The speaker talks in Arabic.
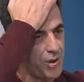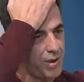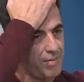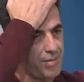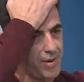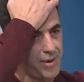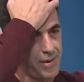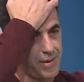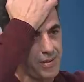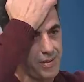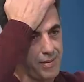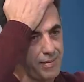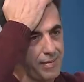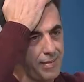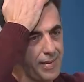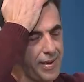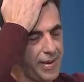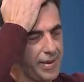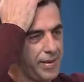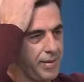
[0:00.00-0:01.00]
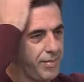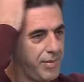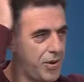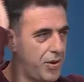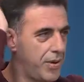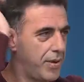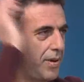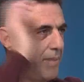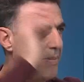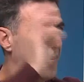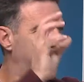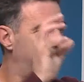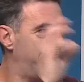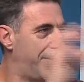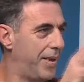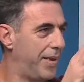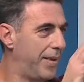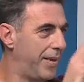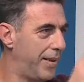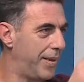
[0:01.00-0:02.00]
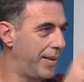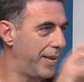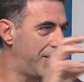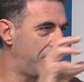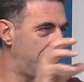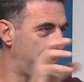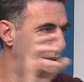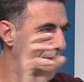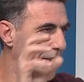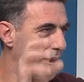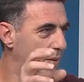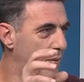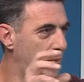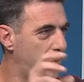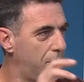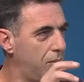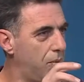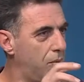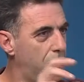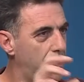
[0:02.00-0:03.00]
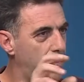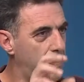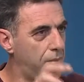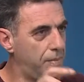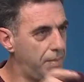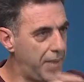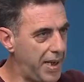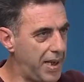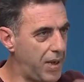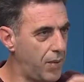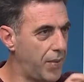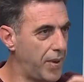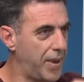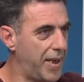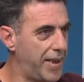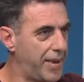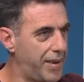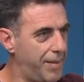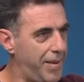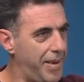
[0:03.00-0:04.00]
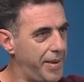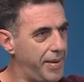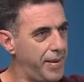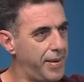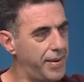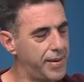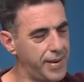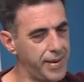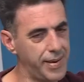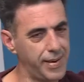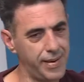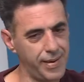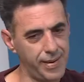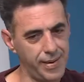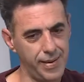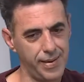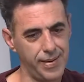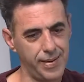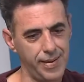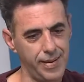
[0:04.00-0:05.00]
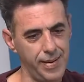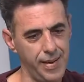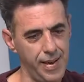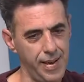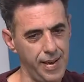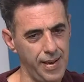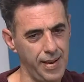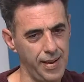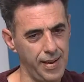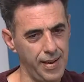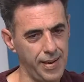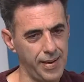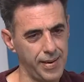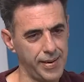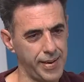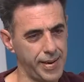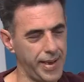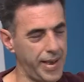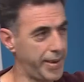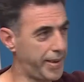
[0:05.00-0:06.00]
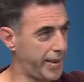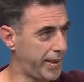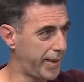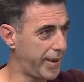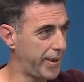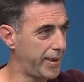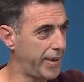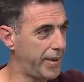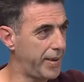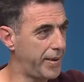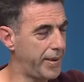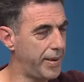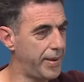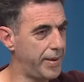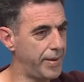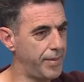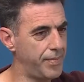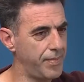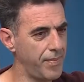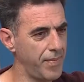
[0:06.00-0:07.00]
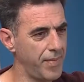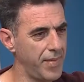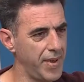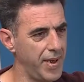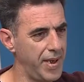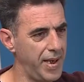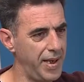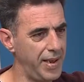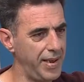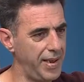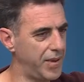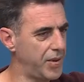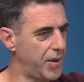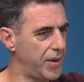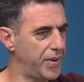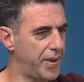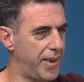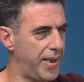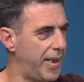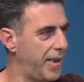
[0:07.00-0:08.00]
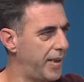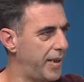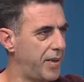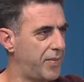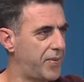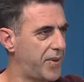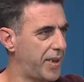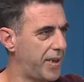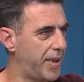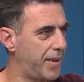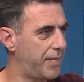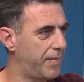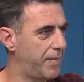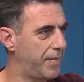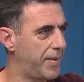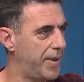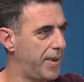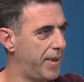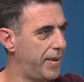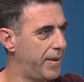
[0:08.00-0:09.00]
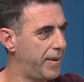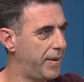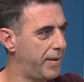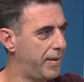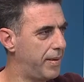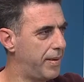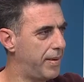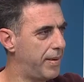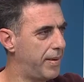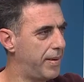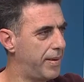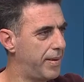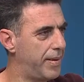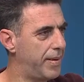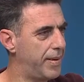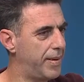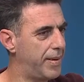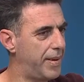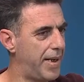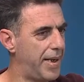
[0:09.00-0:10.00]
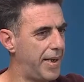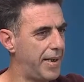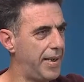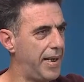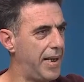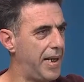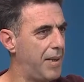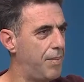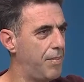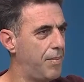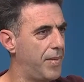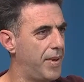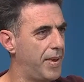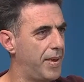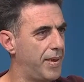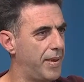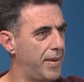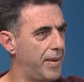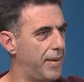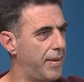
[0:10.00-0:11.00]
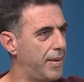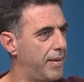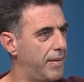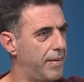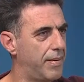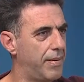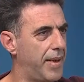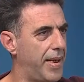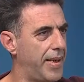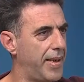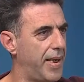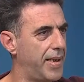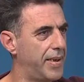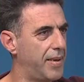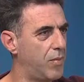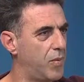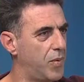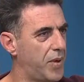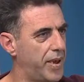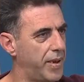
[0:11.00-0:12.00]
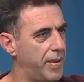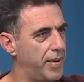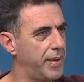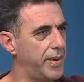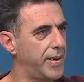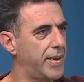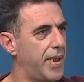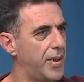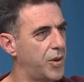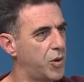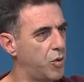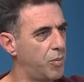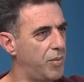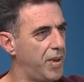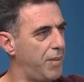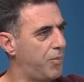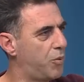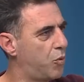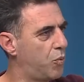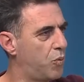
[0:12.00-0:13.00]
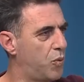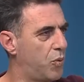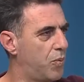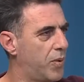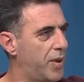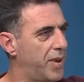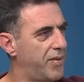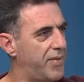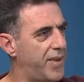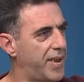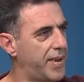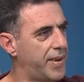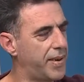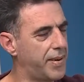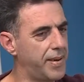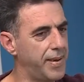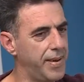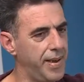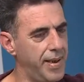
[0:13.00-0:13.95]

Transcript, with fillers: اخبار يعني مش اني متابع الاشياء وبحاول اكتب عنها زي زي اي كاريكاتير يعني لا شنطه حاله نفسيه يعني حاله عامه آه، لاي حدا ممكن يصحى الصبح بشو بده ممكن يفكر